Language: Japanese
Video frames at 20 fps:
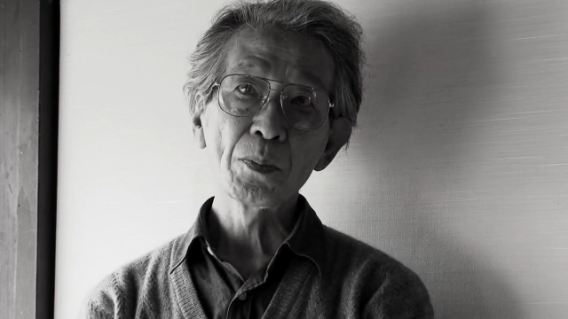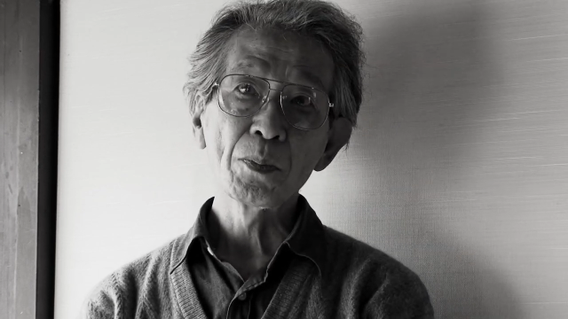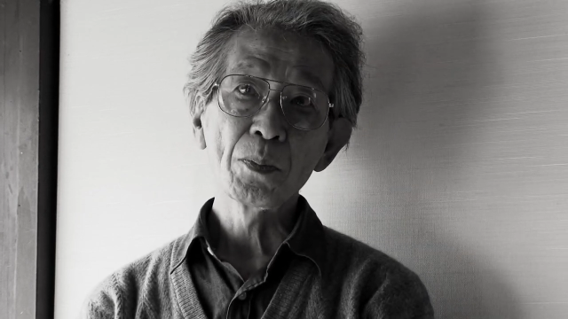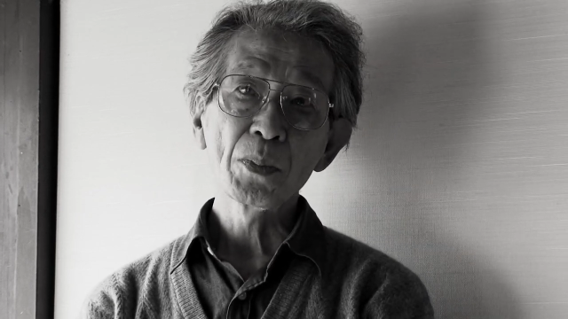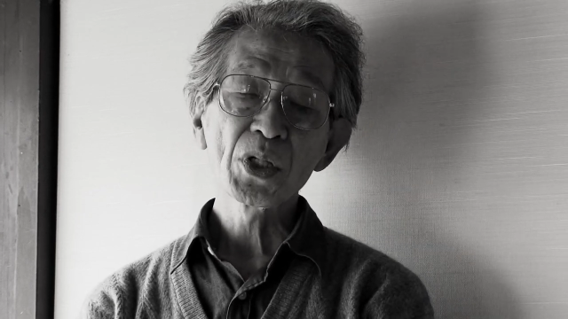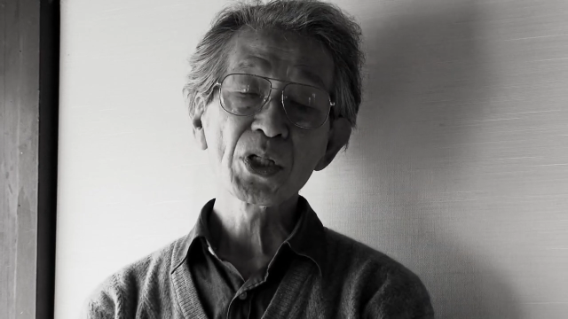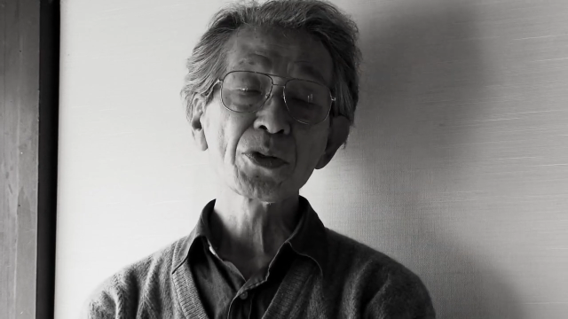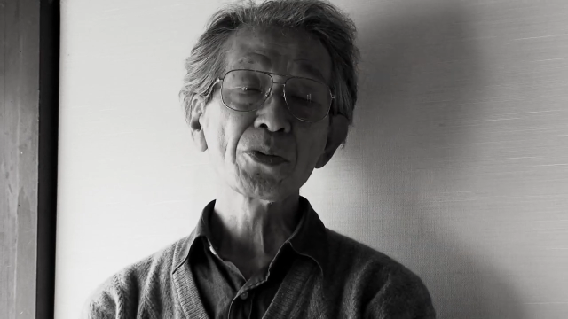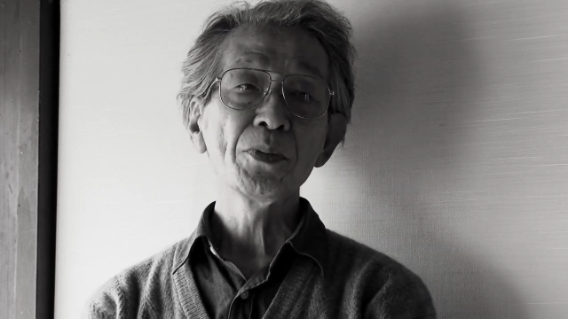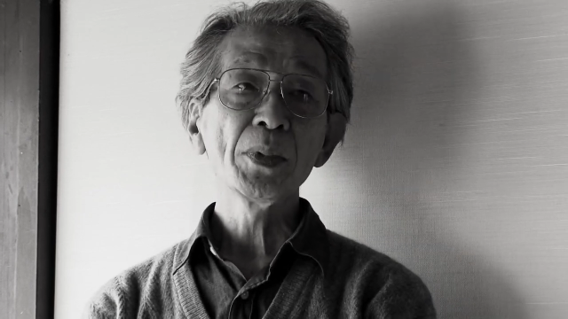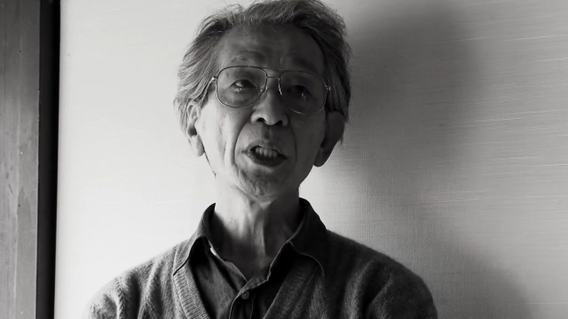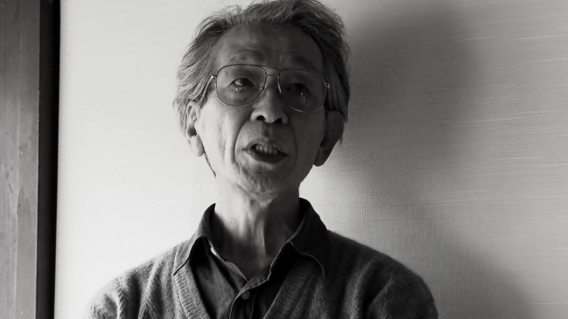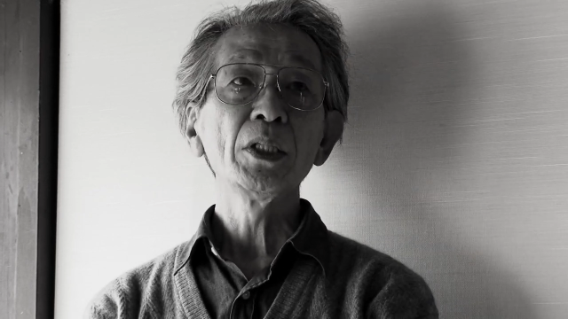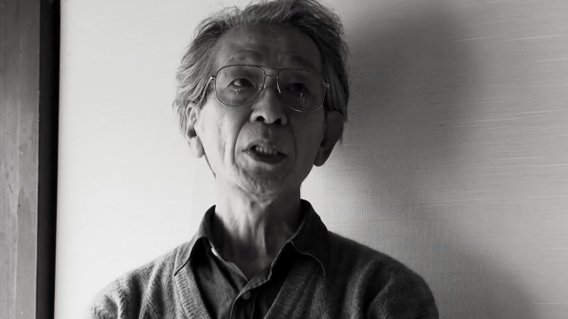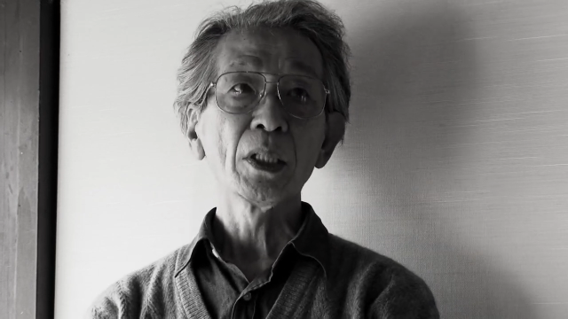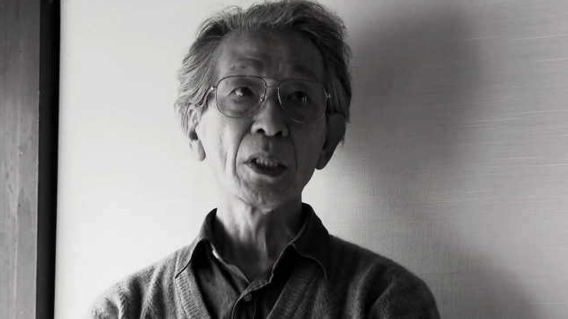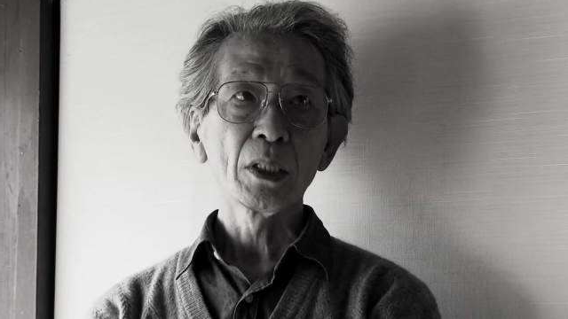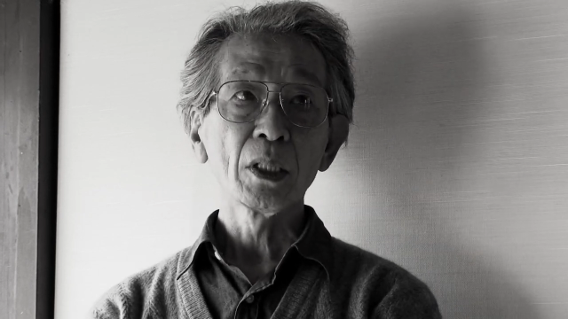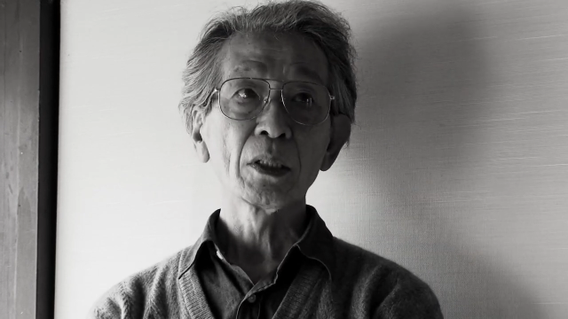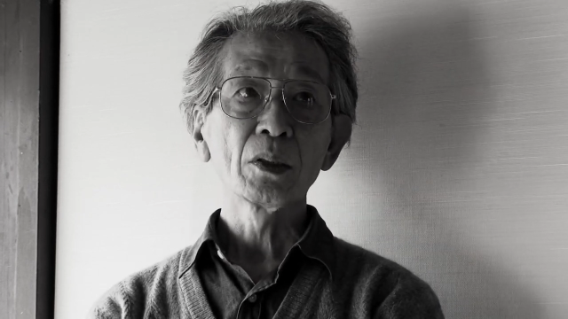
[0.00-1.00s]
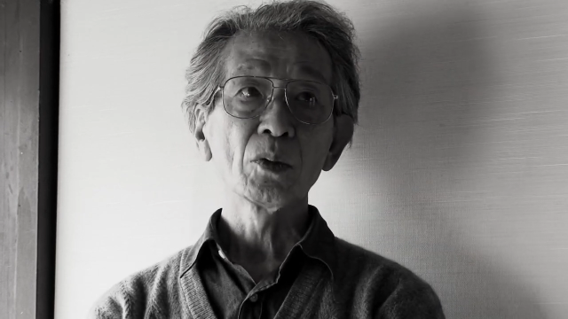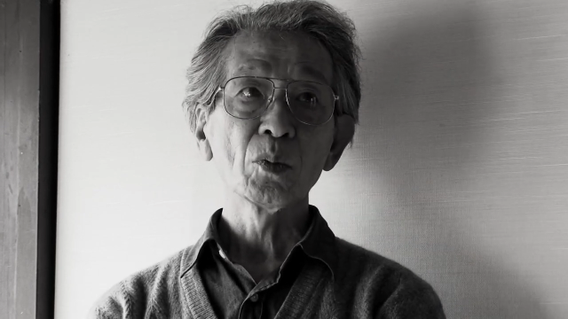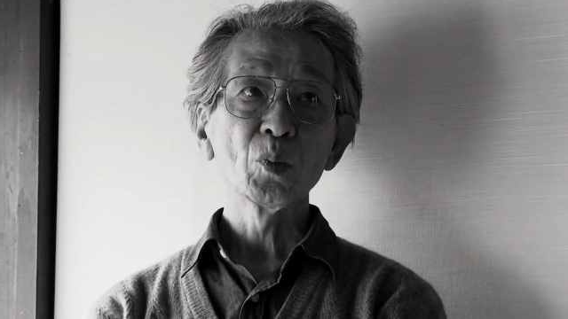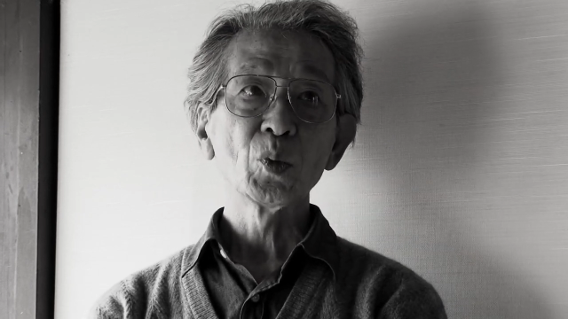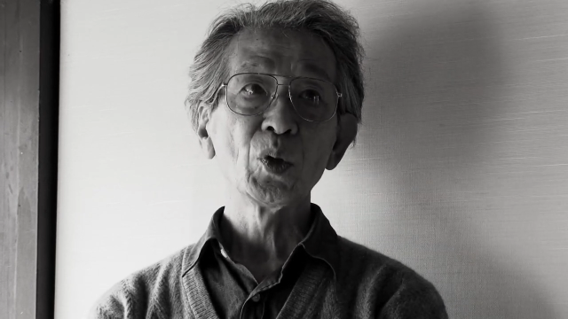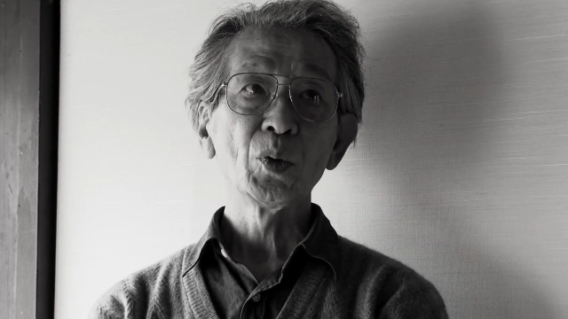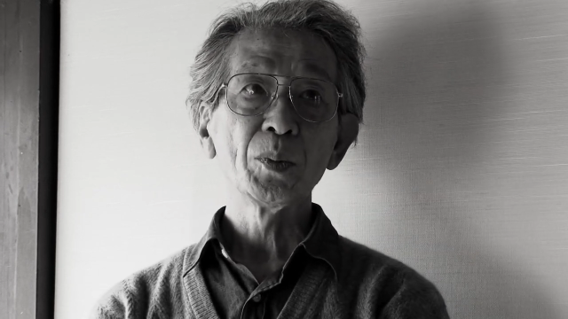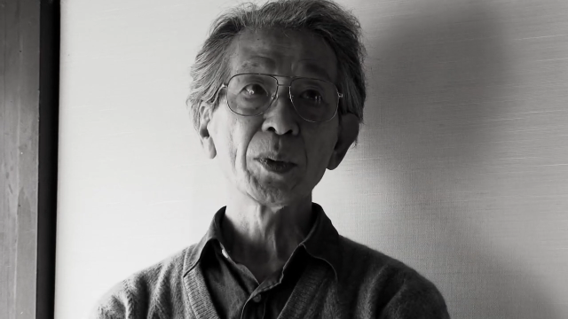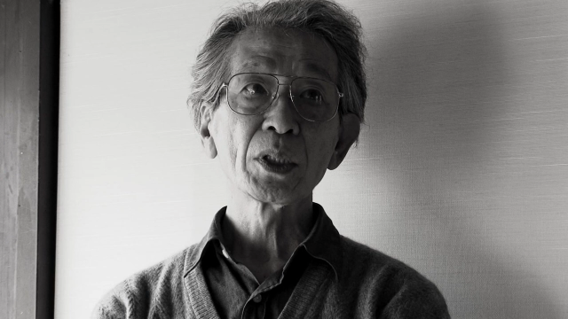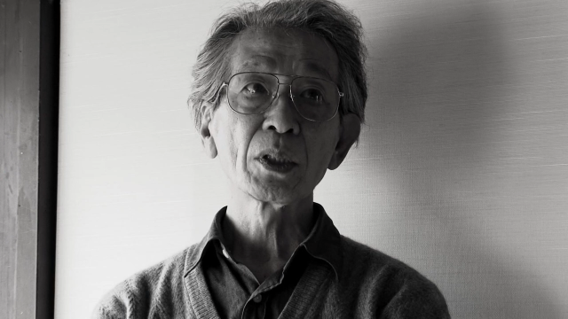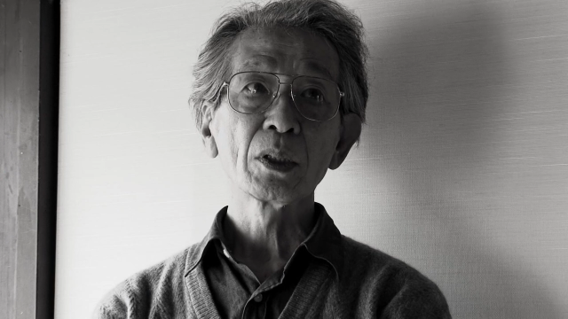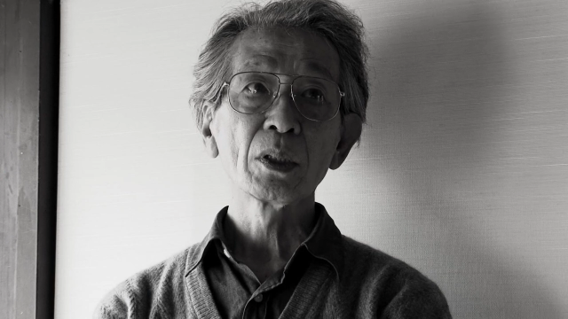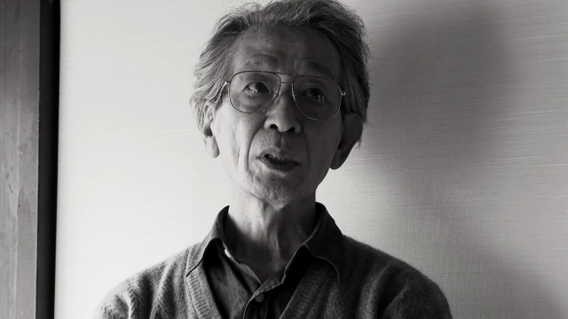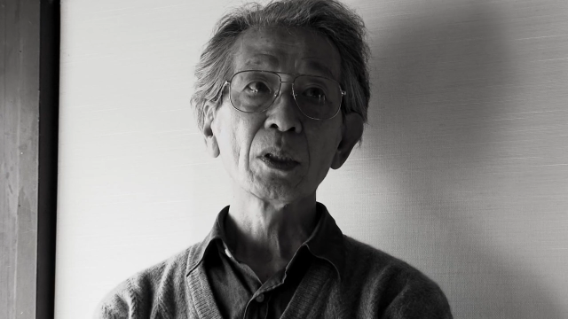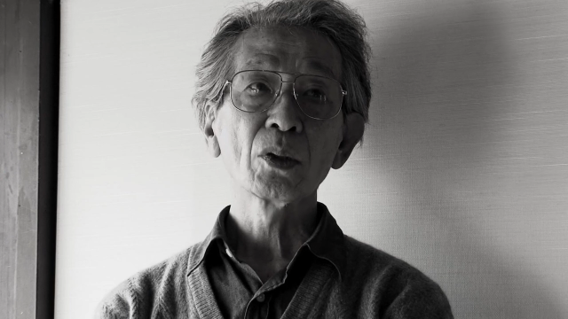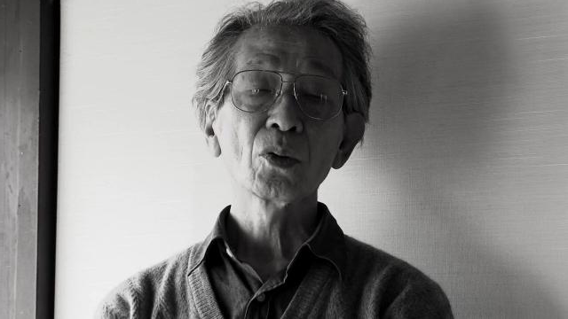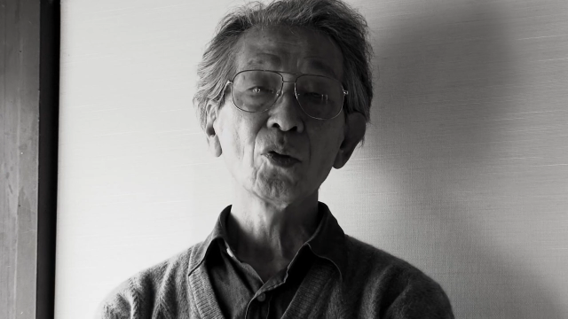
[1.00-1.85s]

マスメディアだと思います